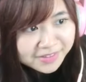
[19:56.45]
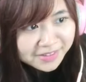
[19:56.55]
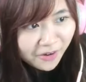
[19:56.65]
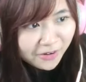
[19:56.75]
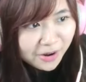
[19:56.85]

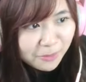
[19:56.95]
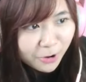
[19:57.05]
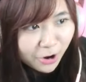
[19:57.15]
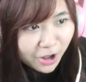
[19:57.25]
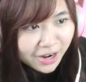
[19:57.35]
น้องเริ่มหั
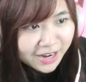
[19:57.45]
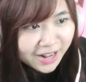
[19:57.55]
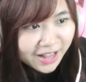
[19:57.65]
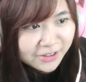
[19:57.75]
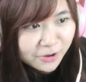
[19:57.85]
วร้อนแล้ว
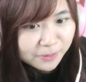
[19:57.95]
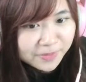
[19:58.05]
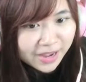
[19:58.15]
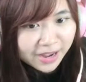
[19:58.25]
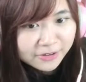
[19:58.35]
นะคะจบ
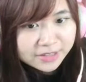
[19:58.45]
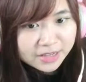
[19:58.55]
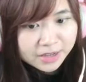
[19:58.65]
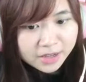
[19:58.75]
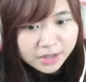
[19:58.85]
ยังเอาจริ
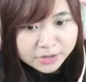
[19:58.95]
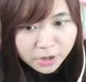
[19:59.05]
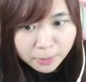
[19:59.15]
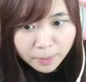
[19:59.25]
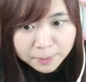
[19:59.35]
งน้
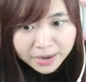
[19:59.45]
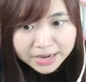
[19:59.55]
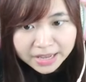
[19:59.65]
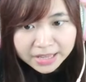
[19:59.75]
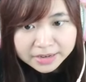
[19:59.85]
องบอกเหมือน
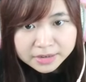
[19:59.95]
เห็น